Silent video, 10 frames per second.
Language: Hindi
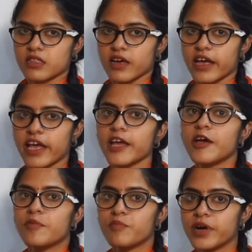आता है
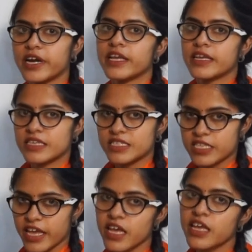बड़ी ई
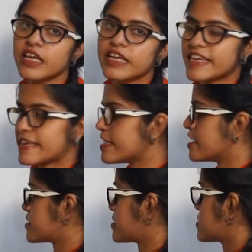से ईक